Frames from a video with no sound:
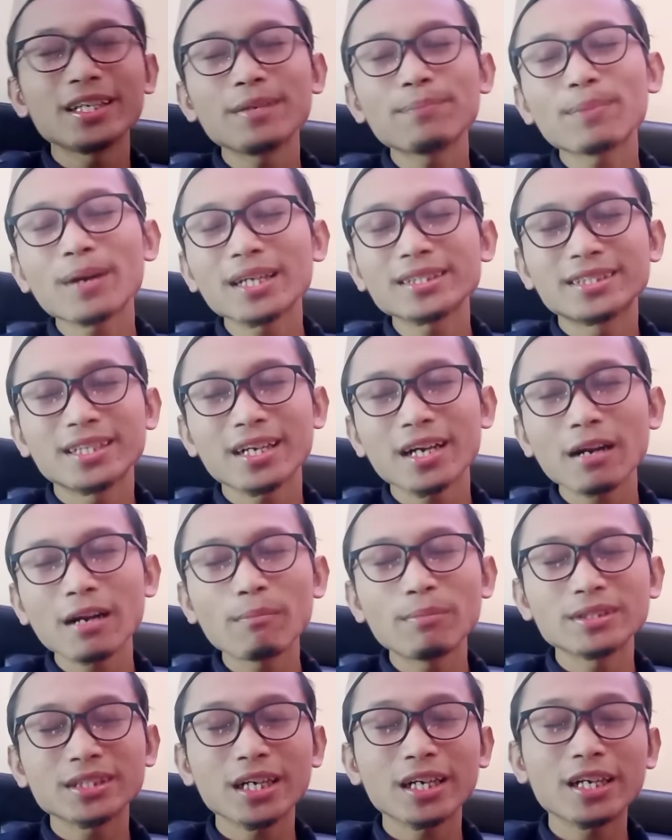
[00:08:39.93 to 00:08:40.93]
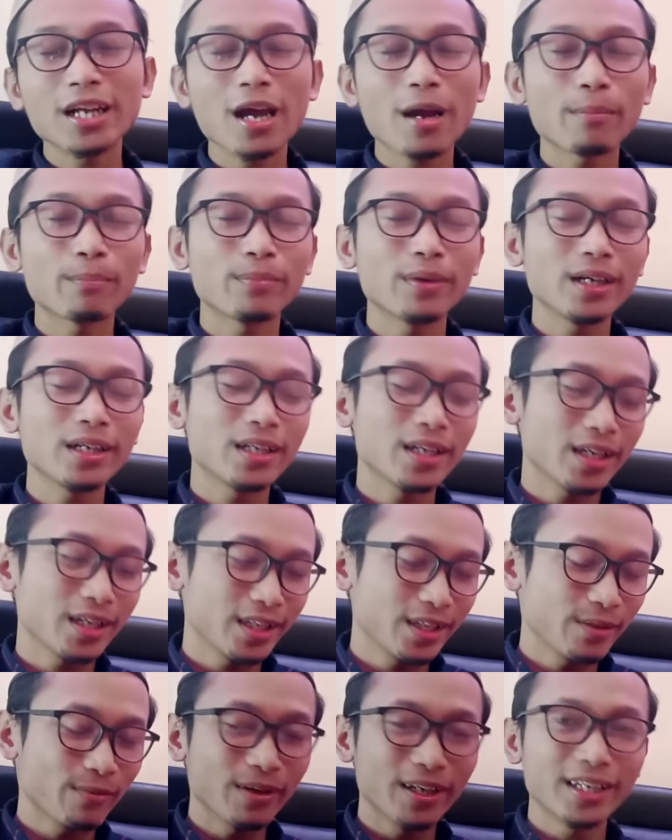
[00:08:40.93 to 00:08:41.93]
jadi pelajaran yang bisa diambil
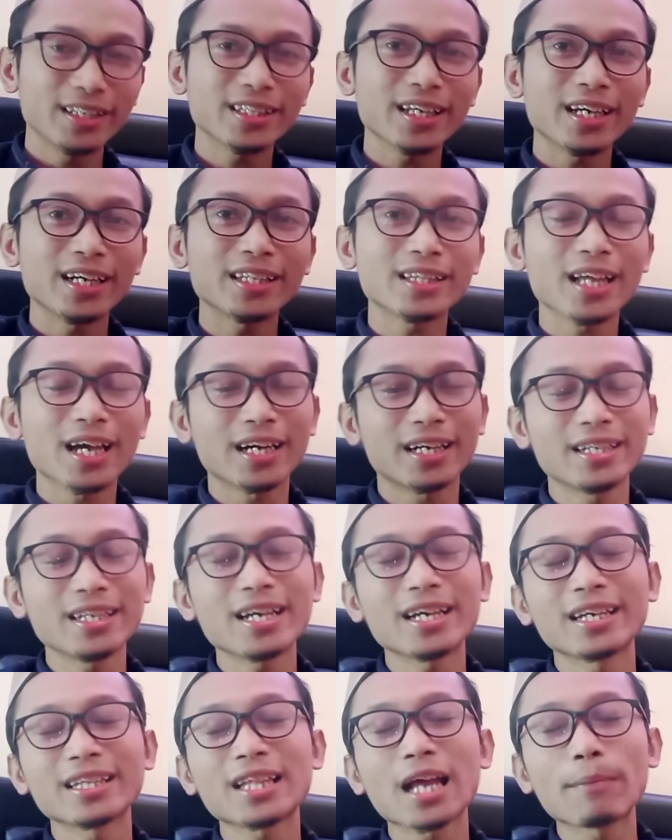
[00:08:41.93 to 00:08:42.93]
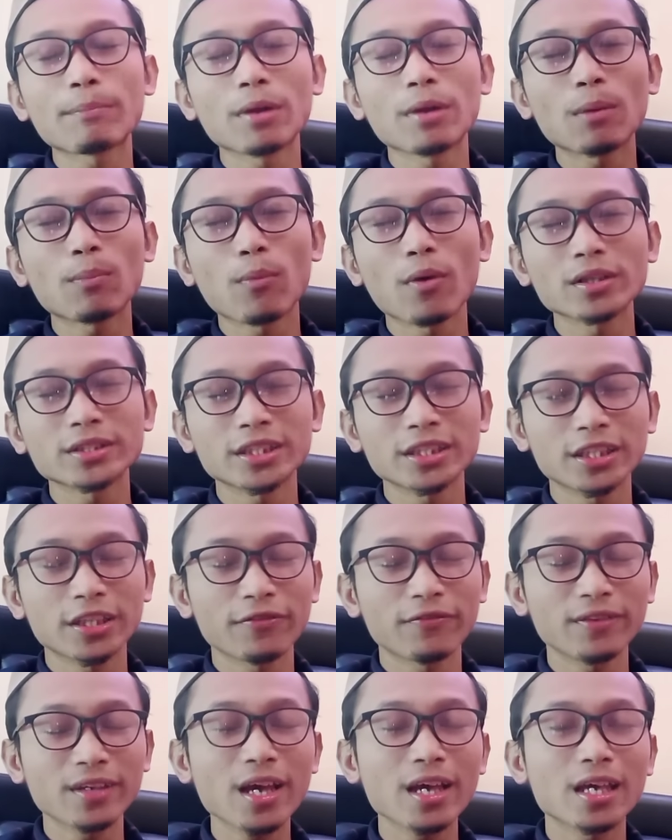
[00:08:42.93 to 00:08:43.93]
dari wanita ini tadi ya kita ambil
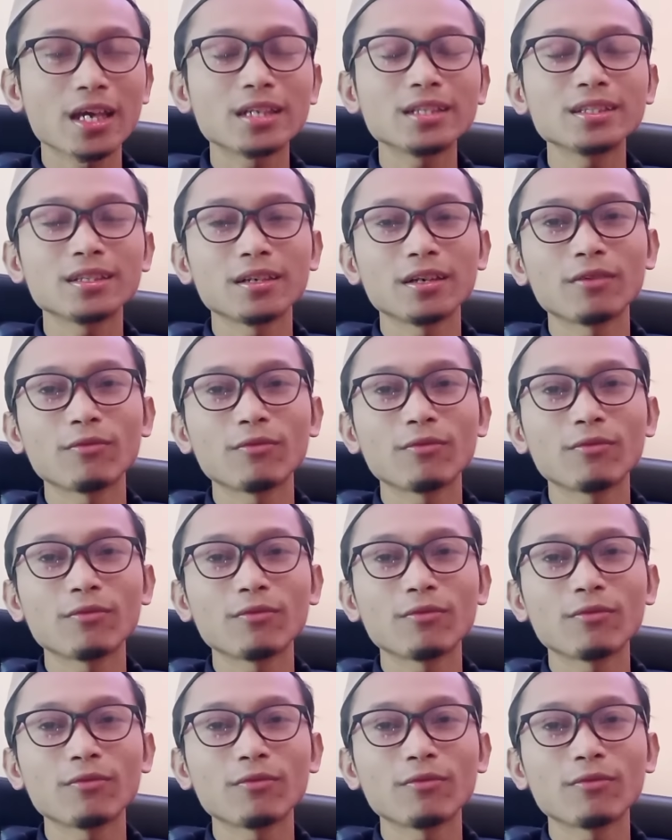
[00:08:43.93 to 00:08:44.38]
positifnya ya